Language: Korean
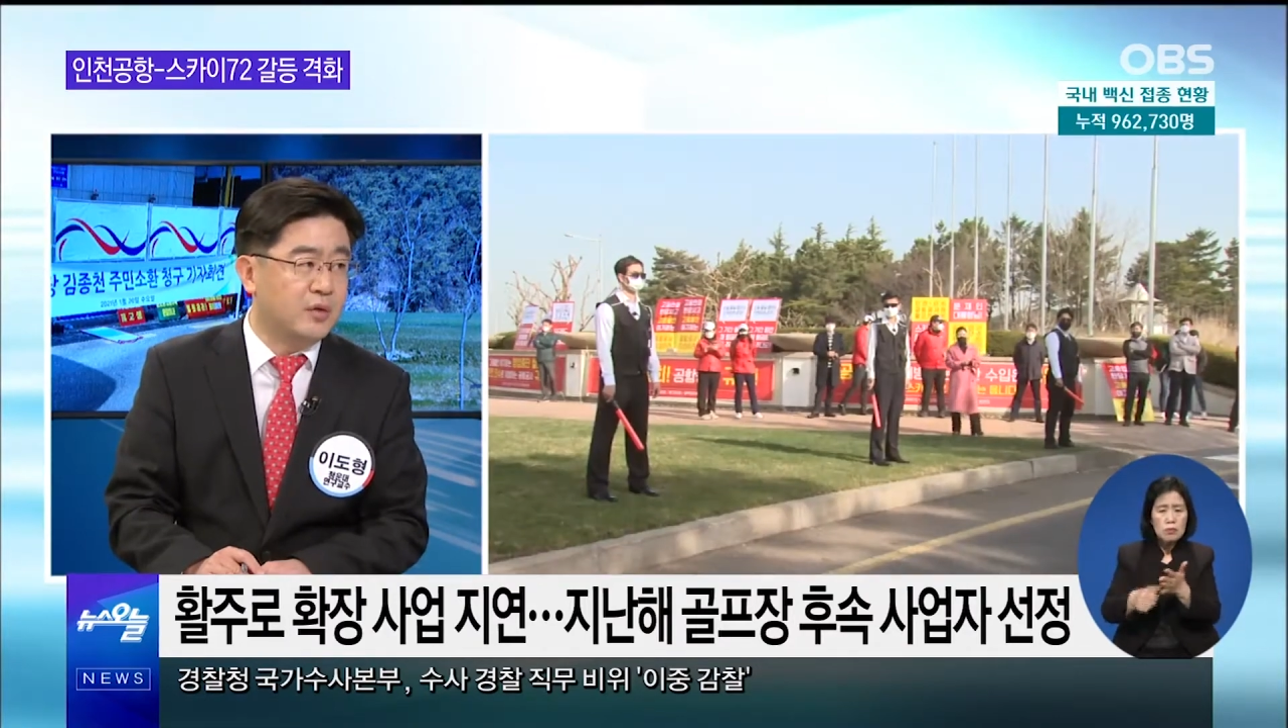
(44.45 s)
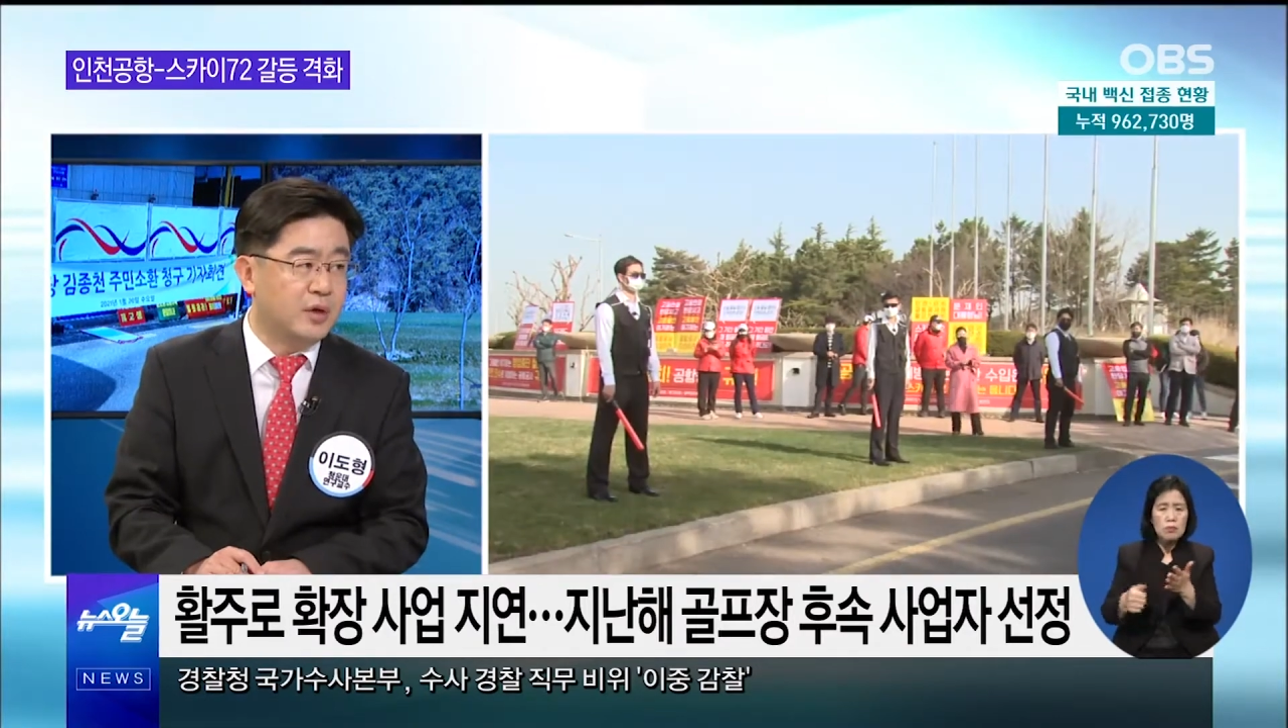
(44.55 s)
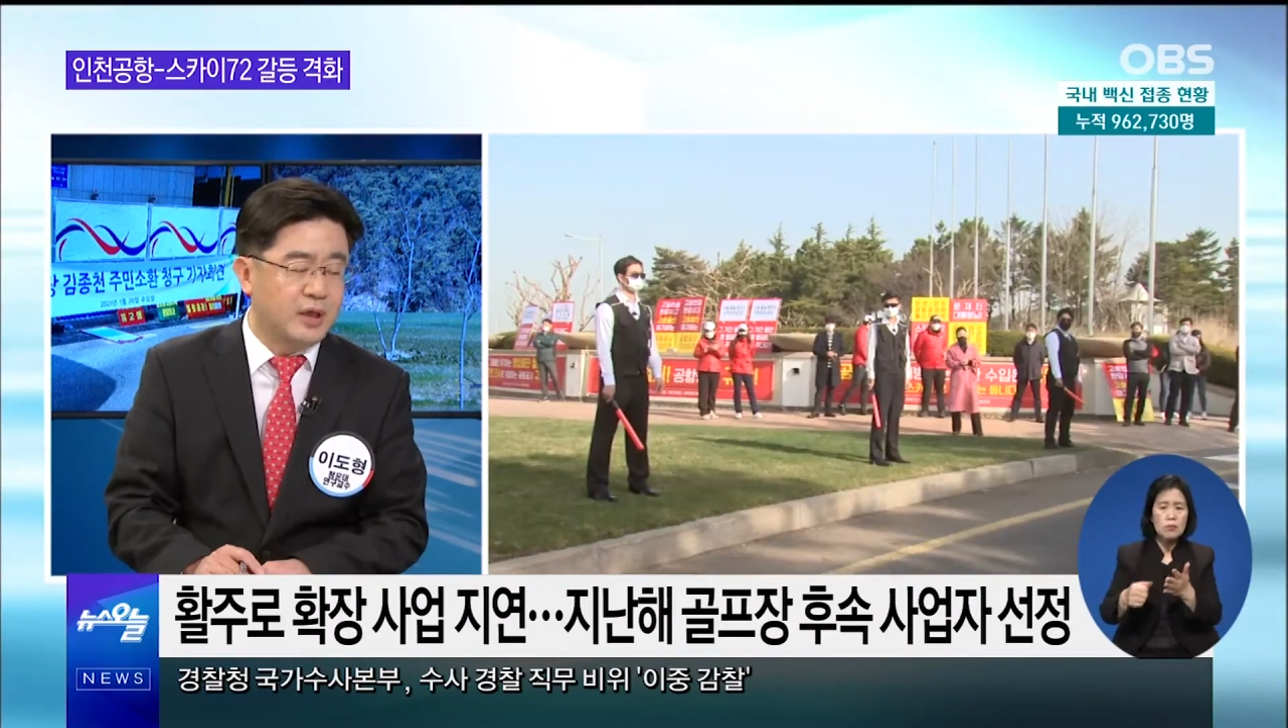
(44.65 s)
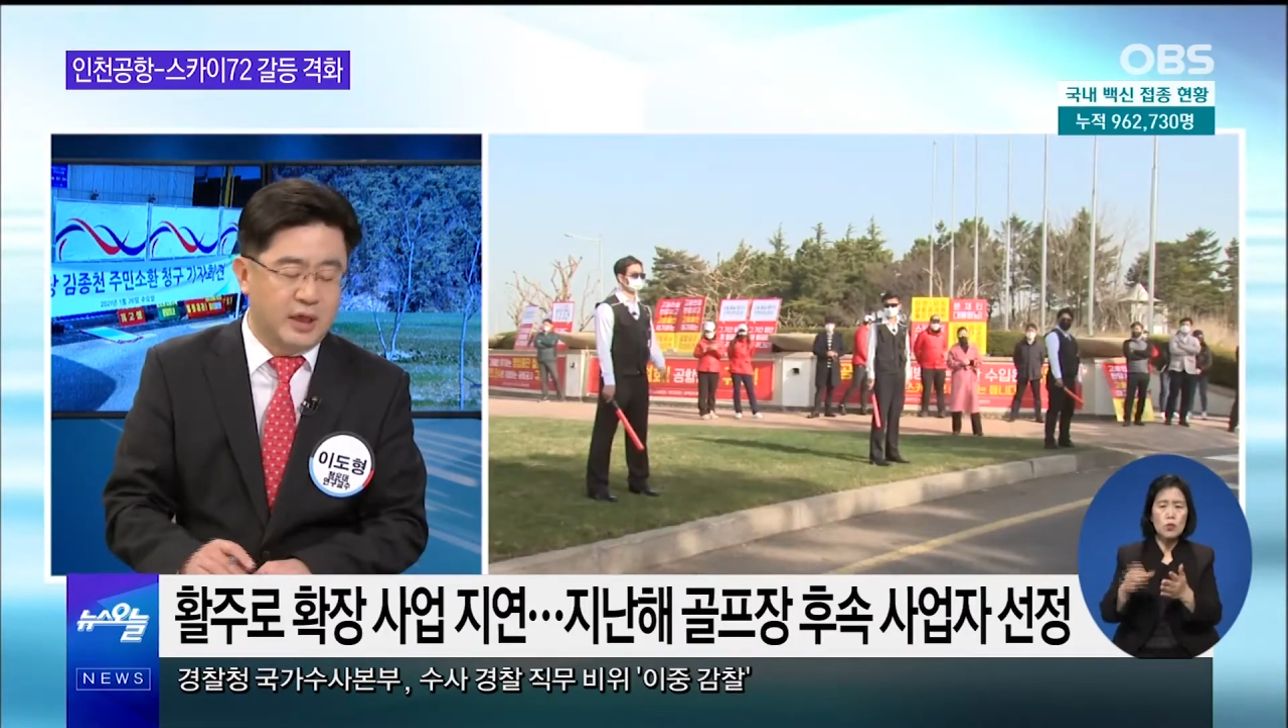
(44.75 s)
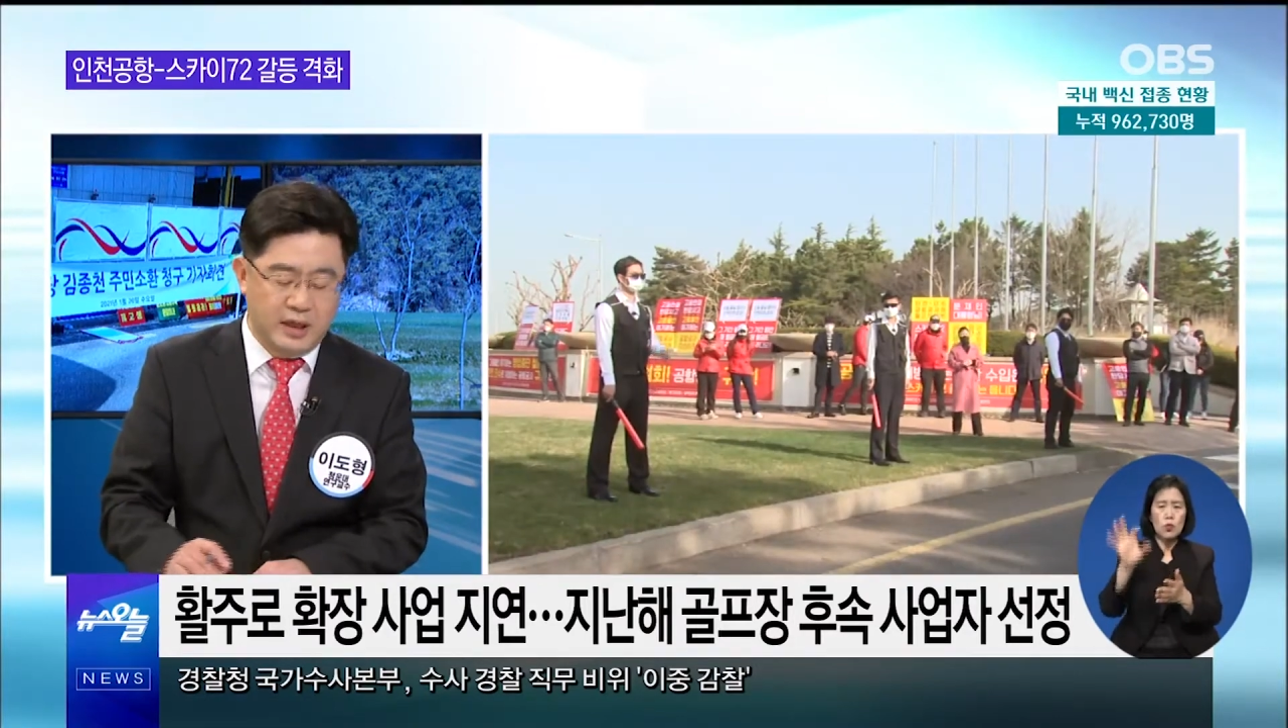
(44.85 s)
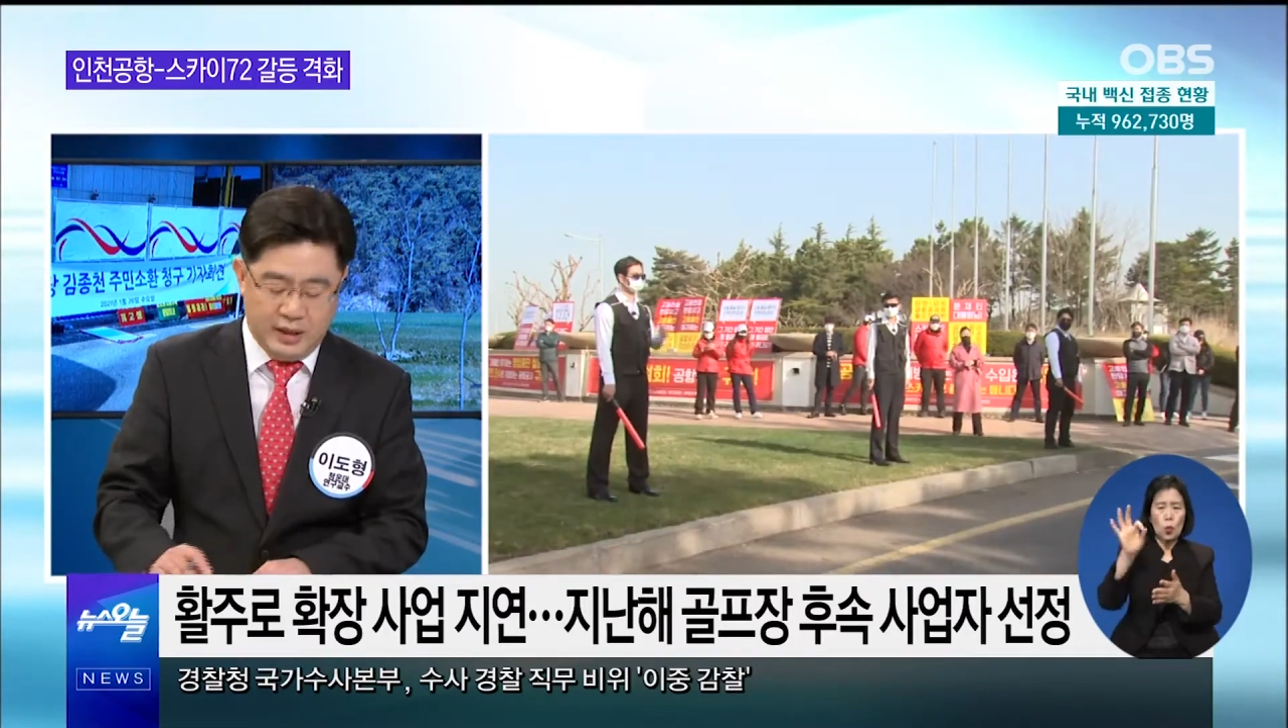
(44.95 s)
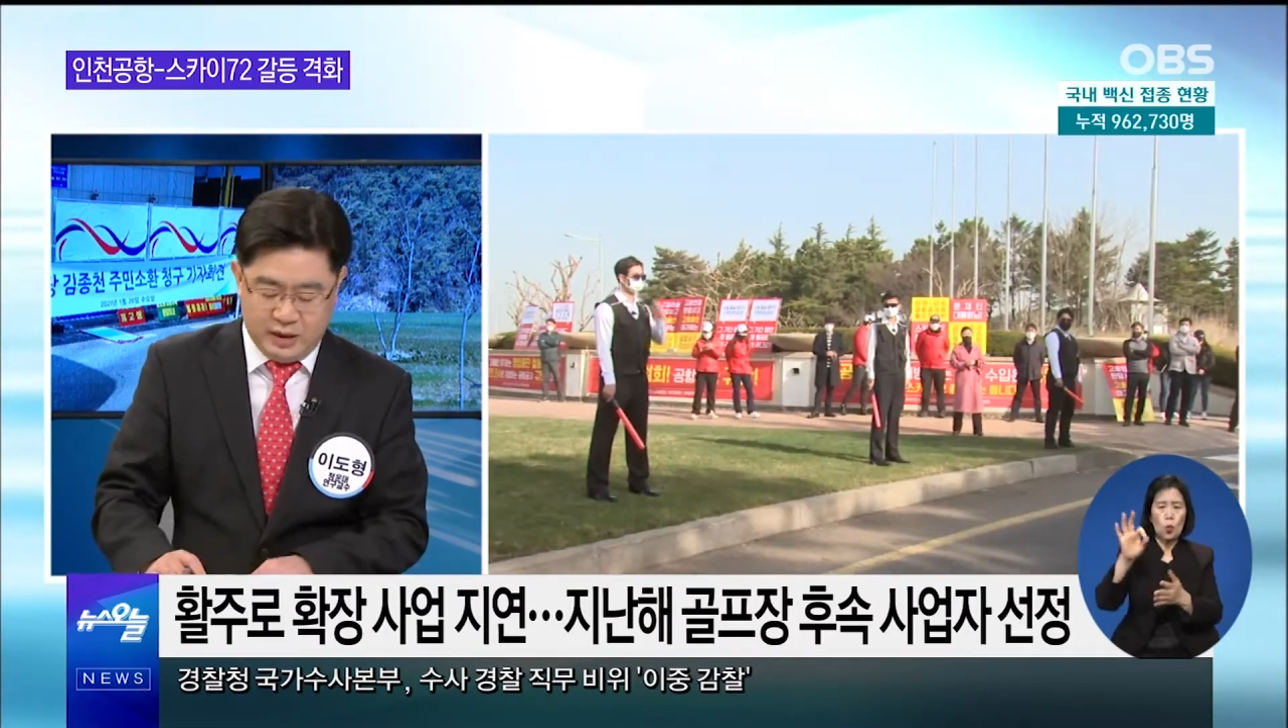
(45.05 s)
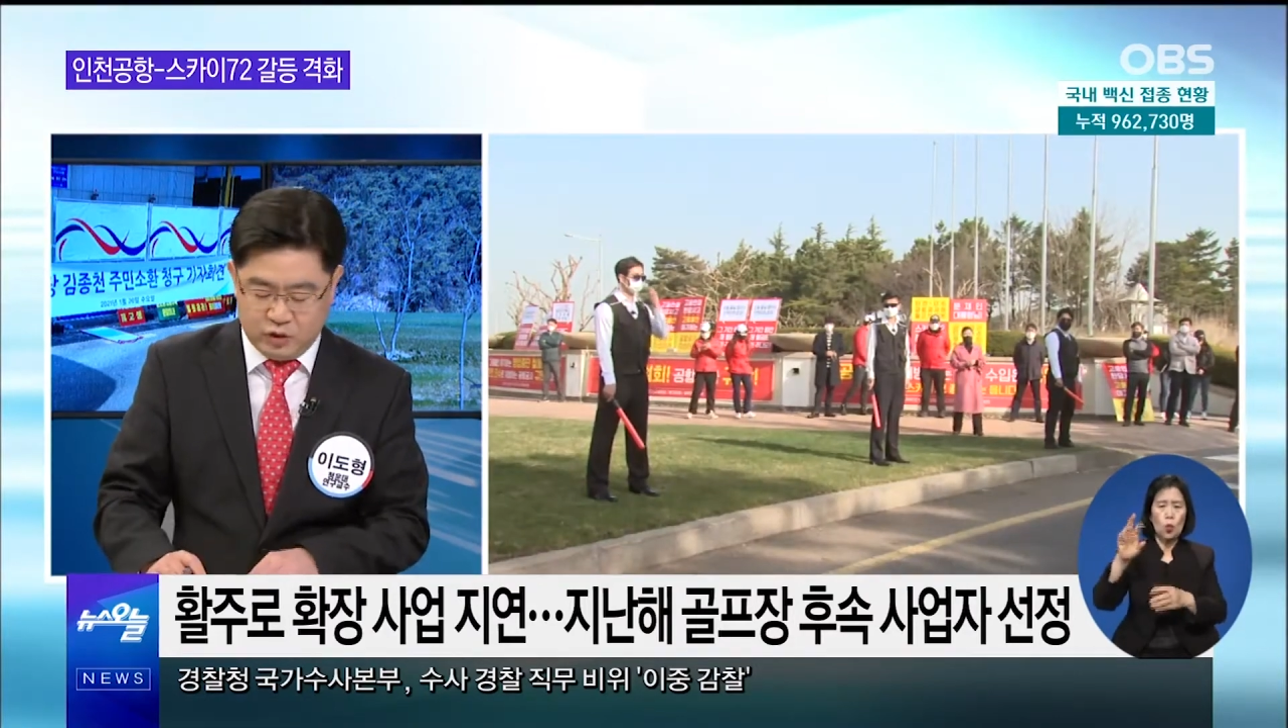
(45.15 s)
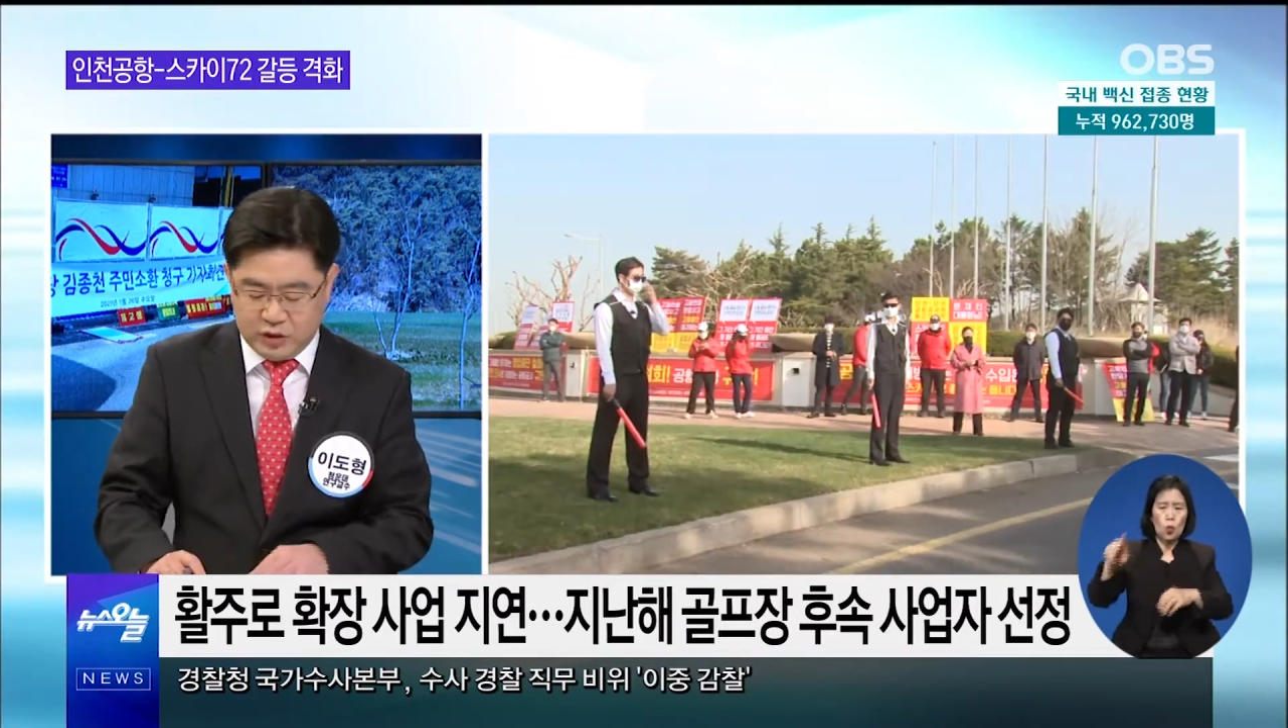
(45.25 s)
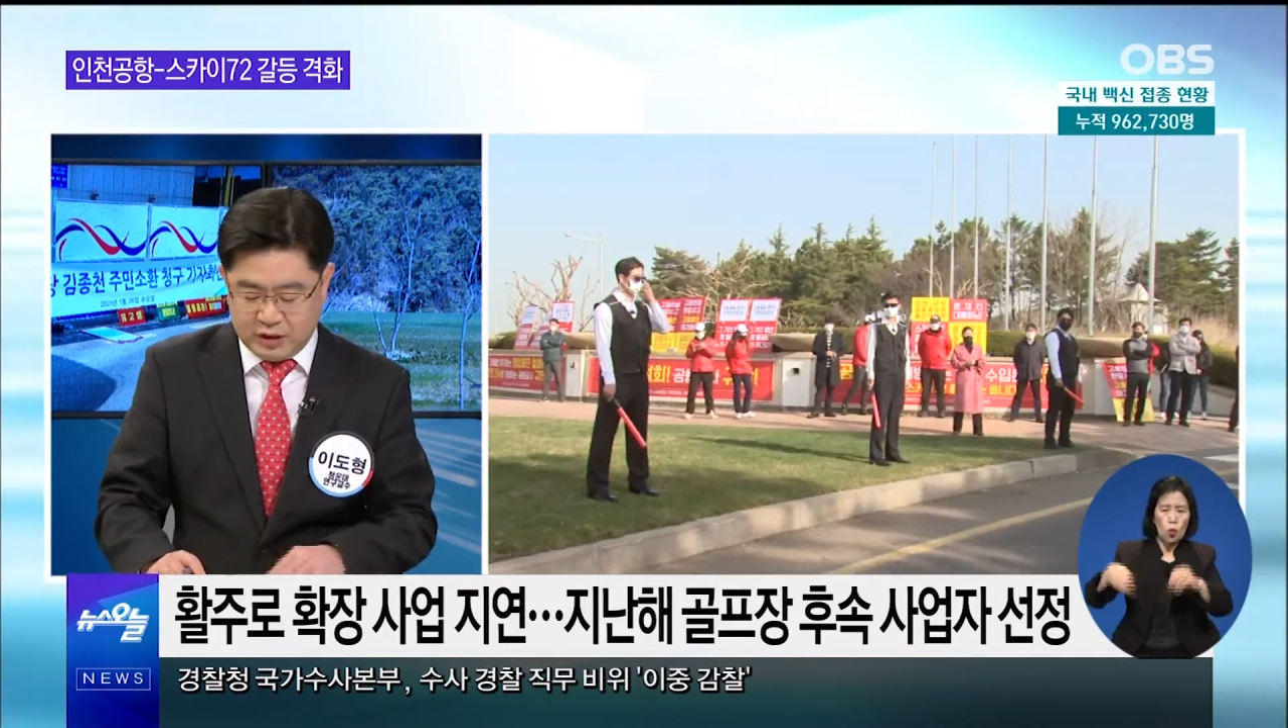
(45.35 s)
이렇게
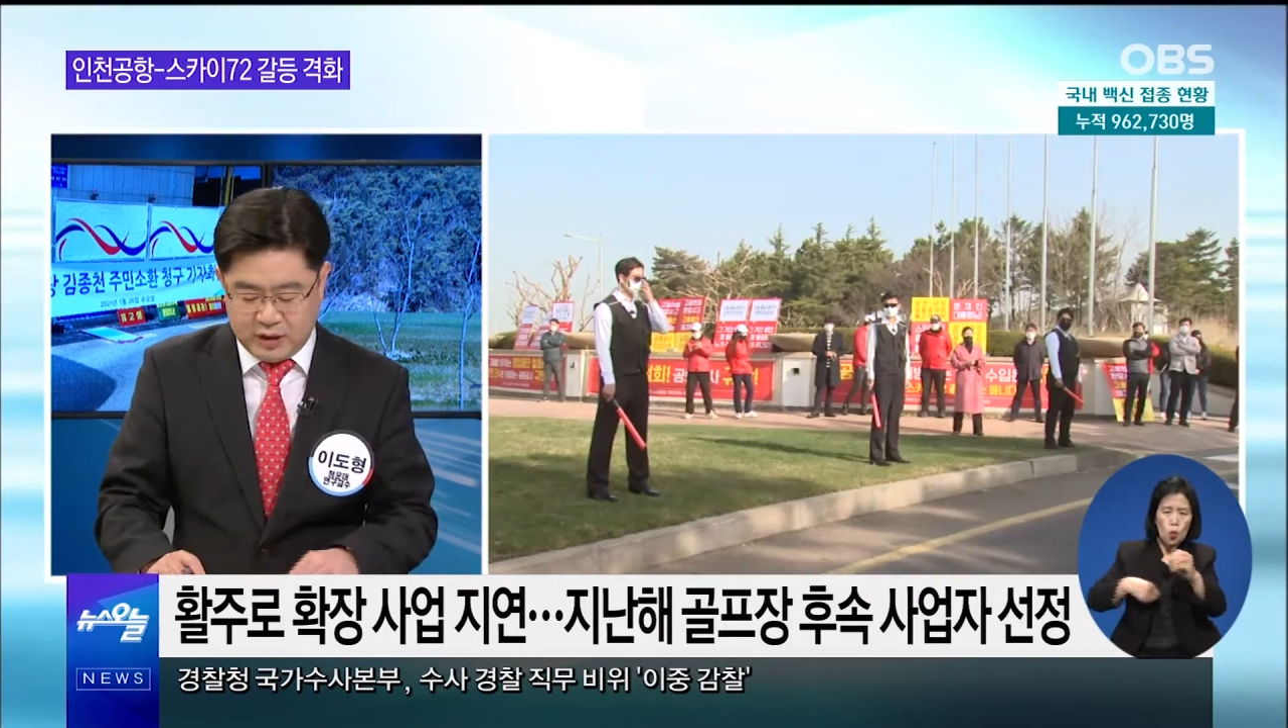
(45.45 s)
주장을